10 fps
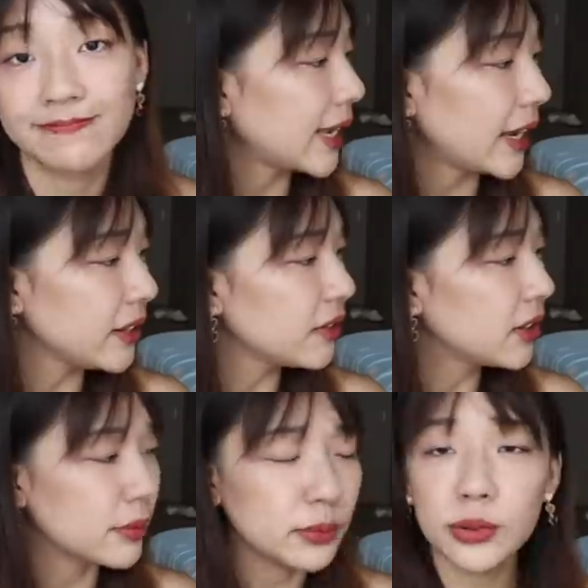男友
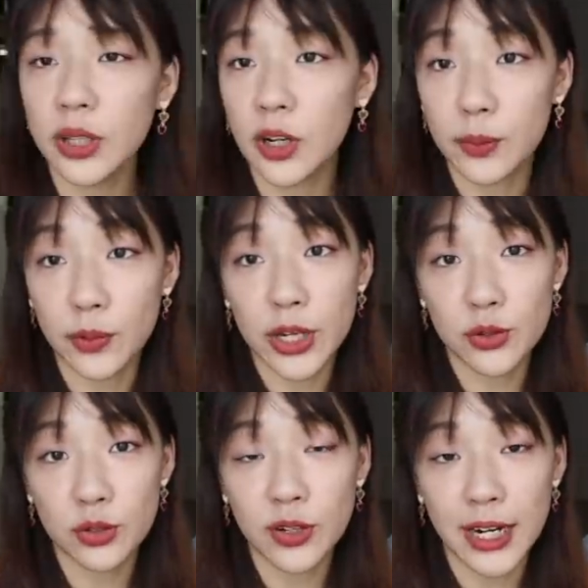很木头，不会
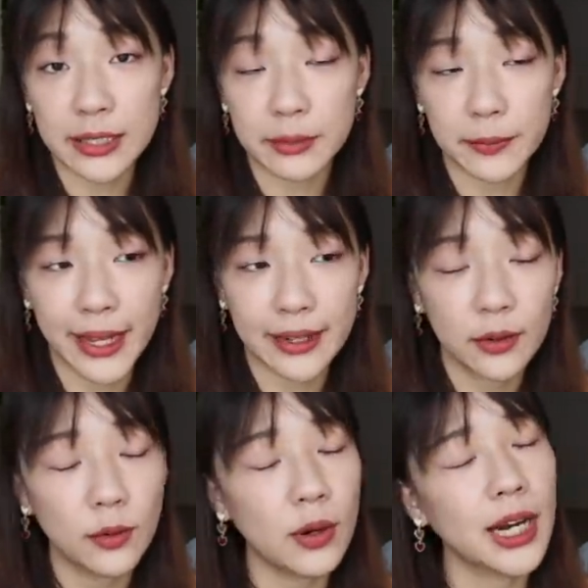说话怎么办？
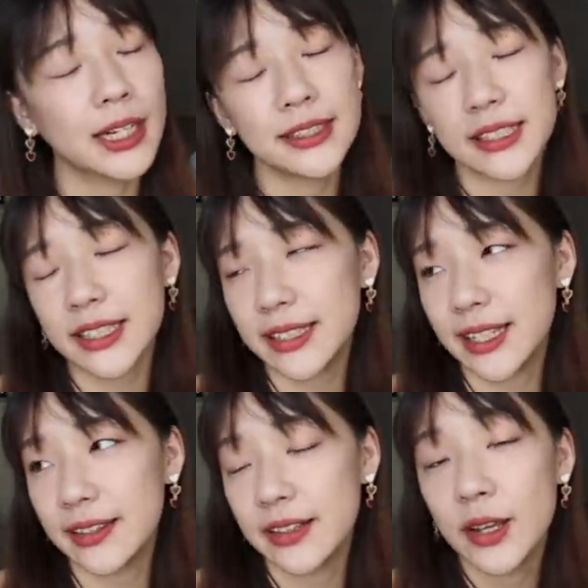哇，这一
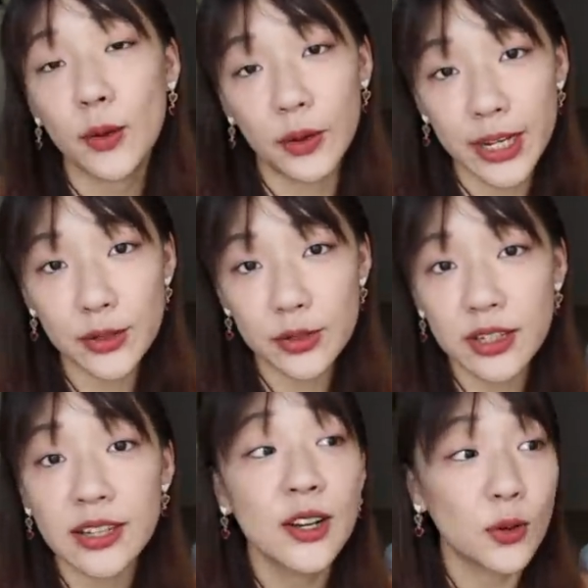点我跟你
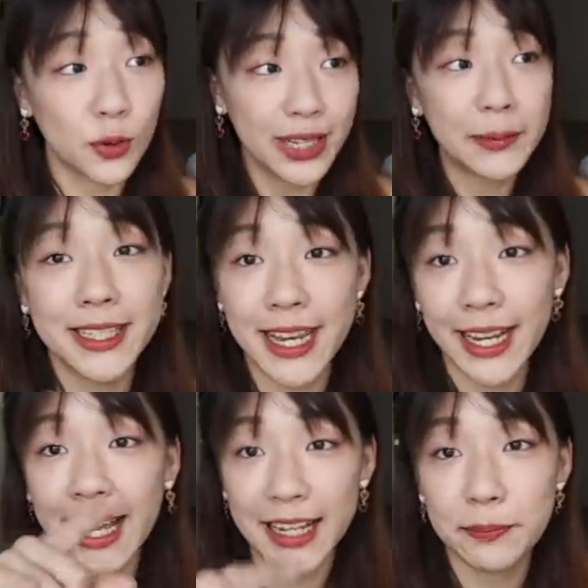说，我要现
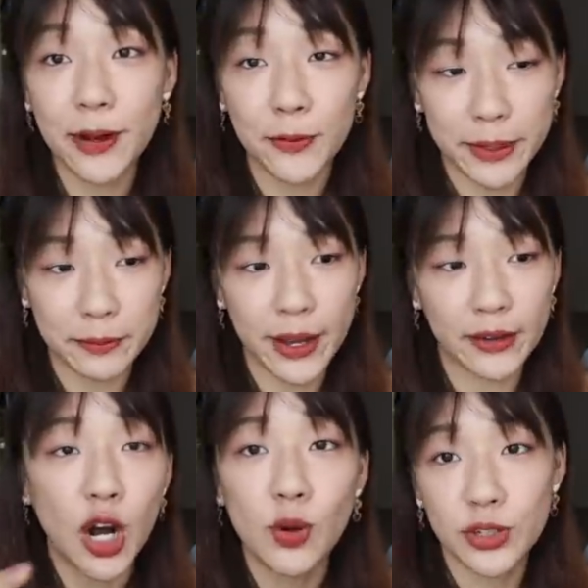在开个报名
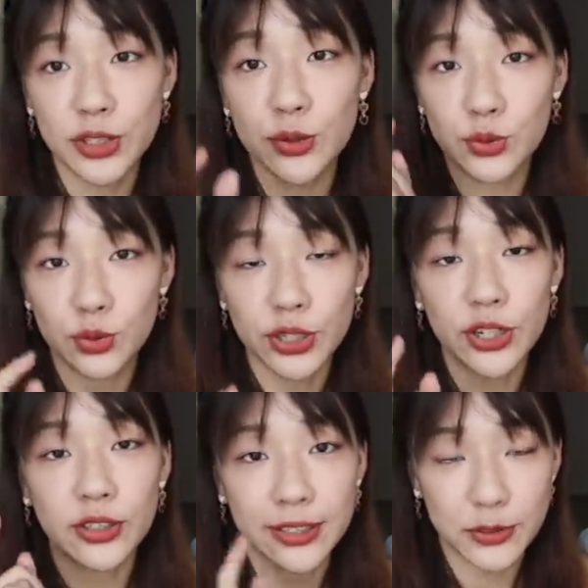表？然后我们就是所
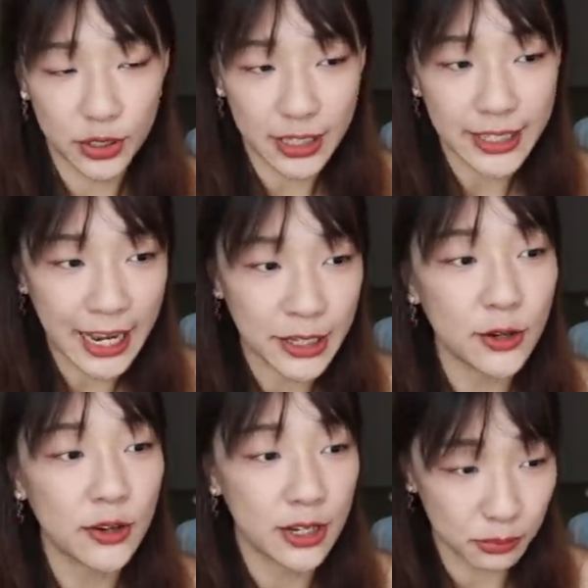有觉得男
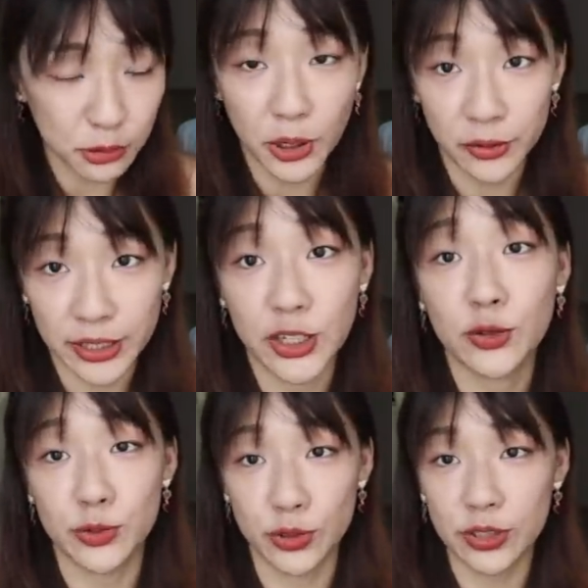友很木头的人，
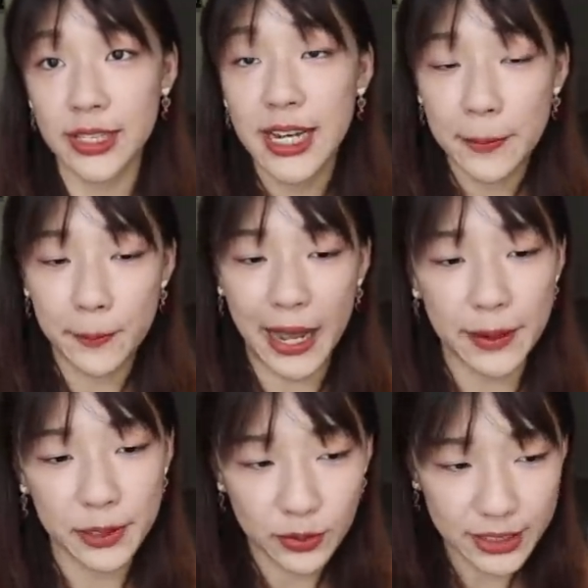我们就是把
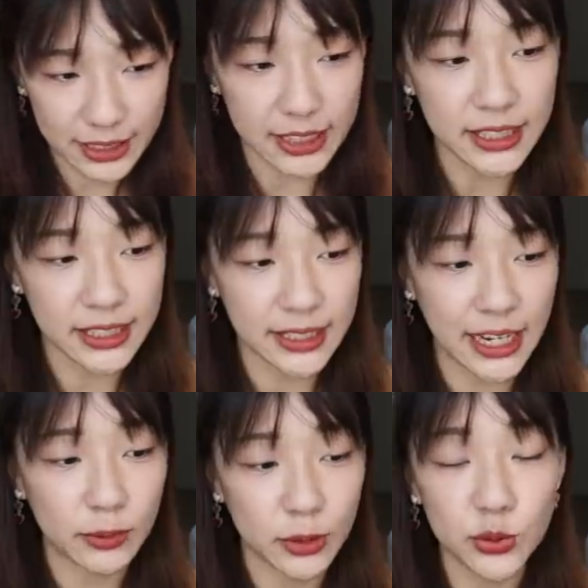他们都集合
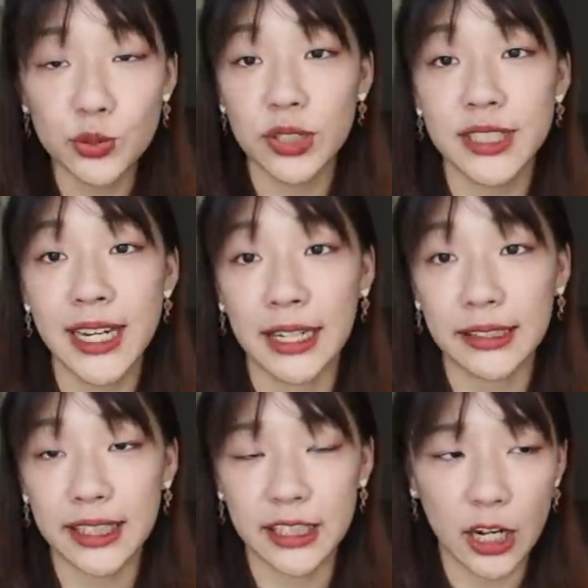起来，我们租个场
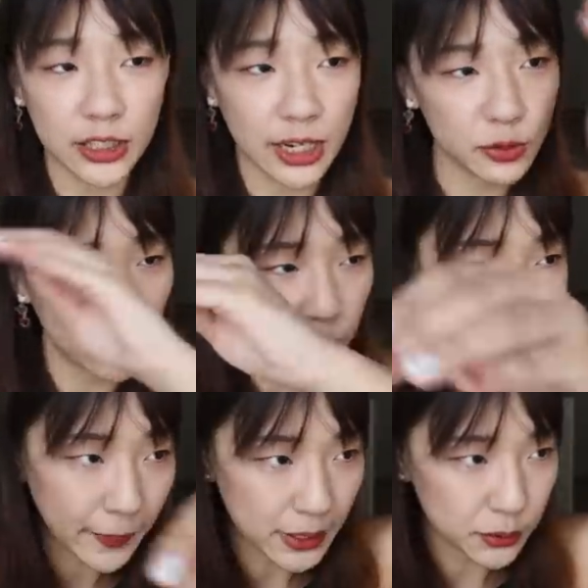地，然后叫他们全部
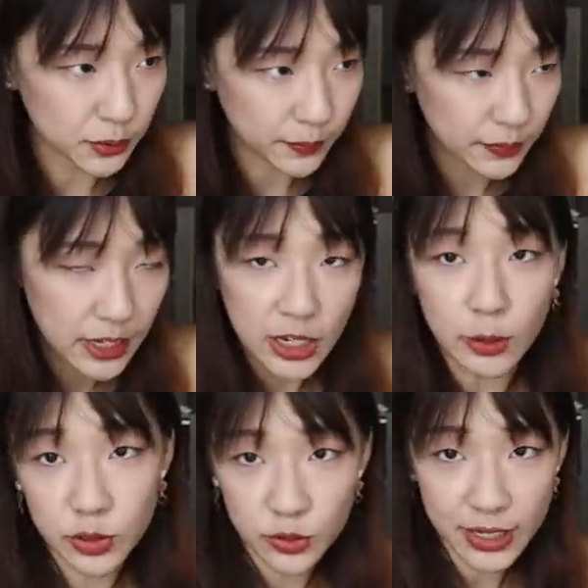排排坐，然
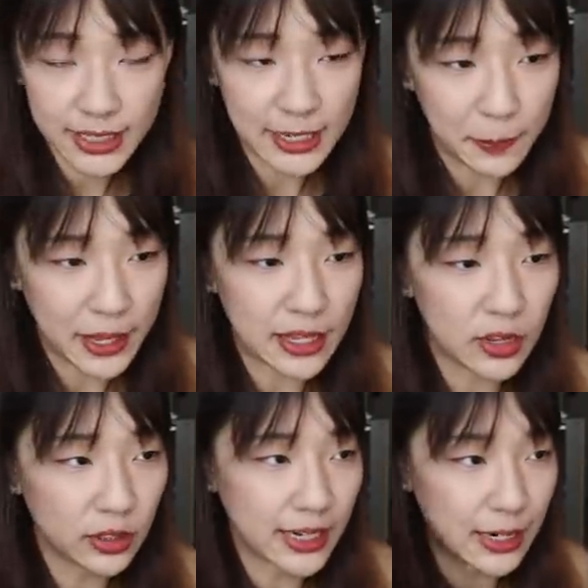后我们就坐在。 前面，
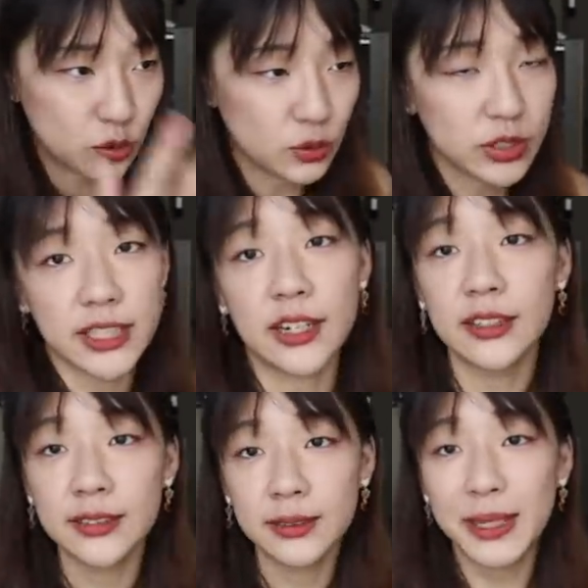然后跟他说教，
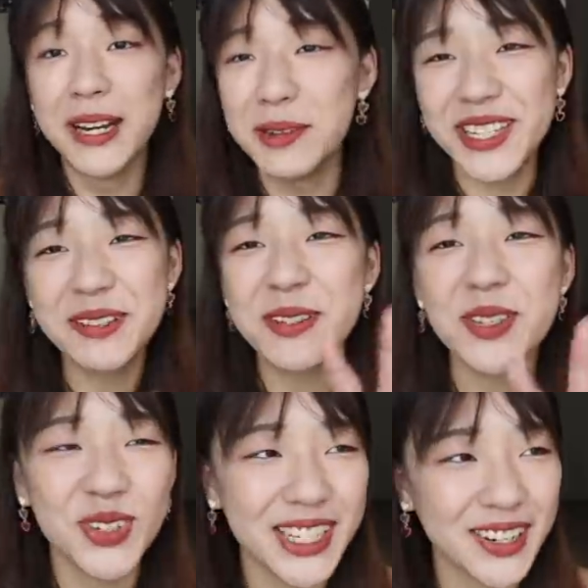不是
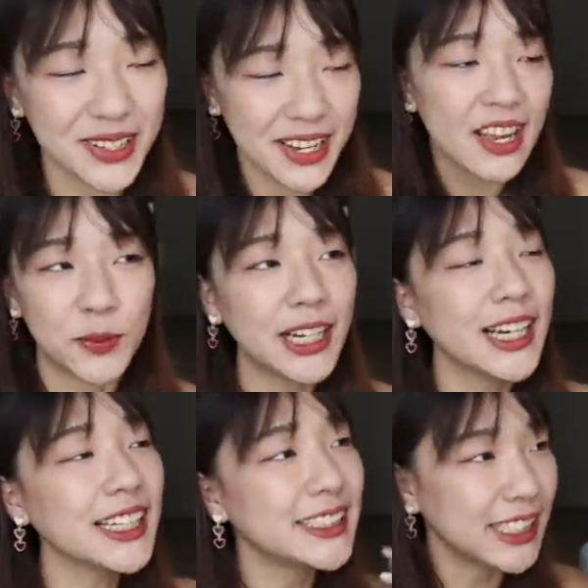说教，就是我们要
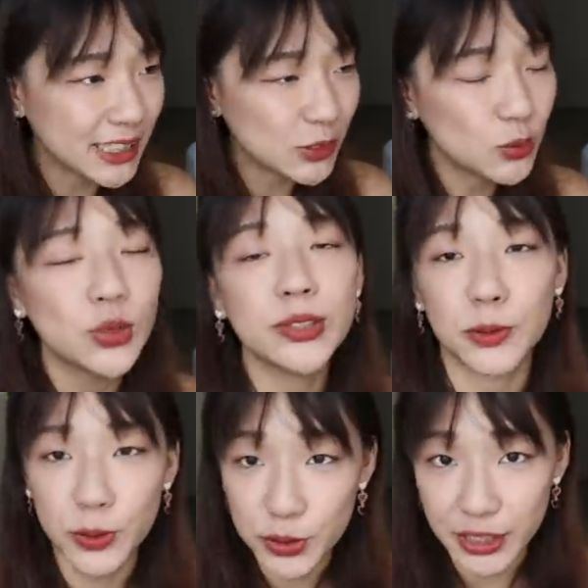跟他解释说为什
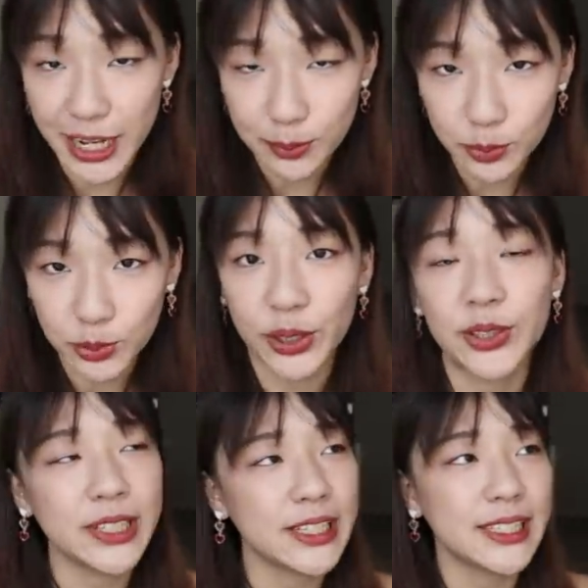么会觉得他木
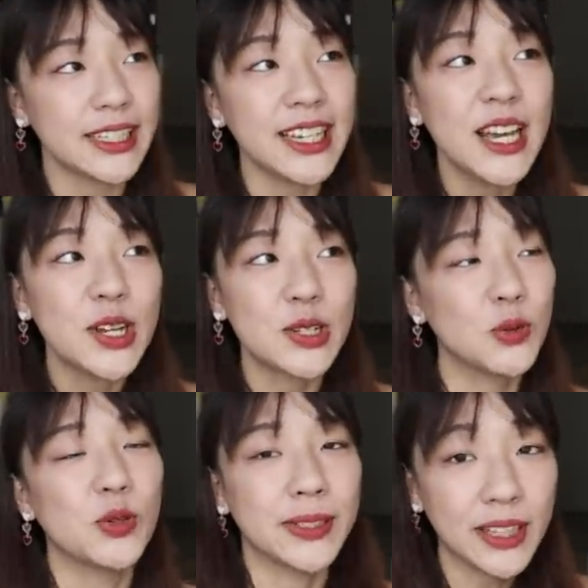头，以及就
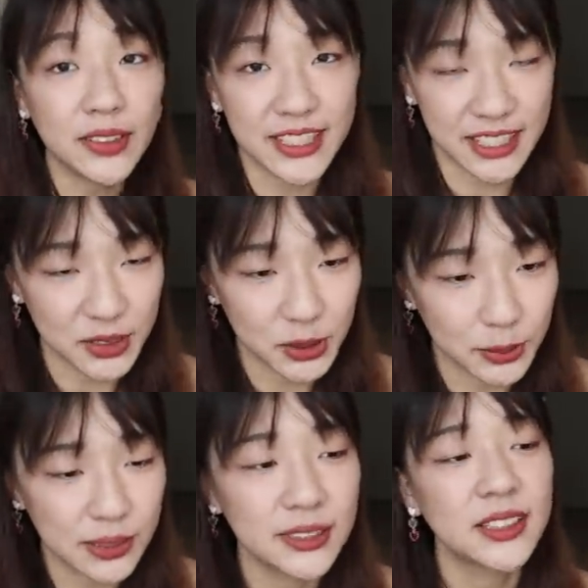是我们到底想要
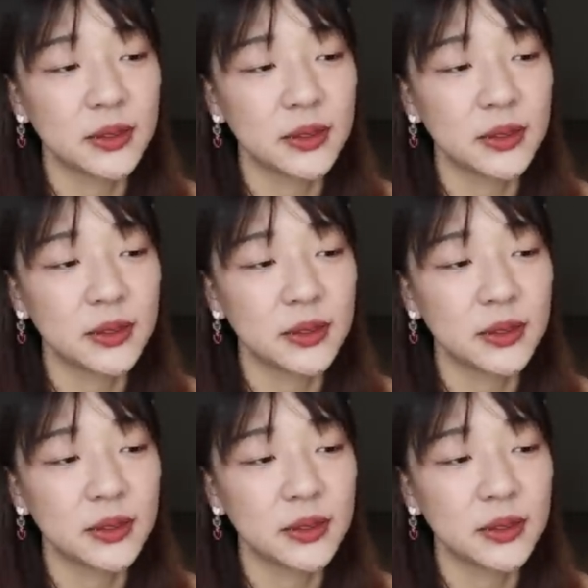什么。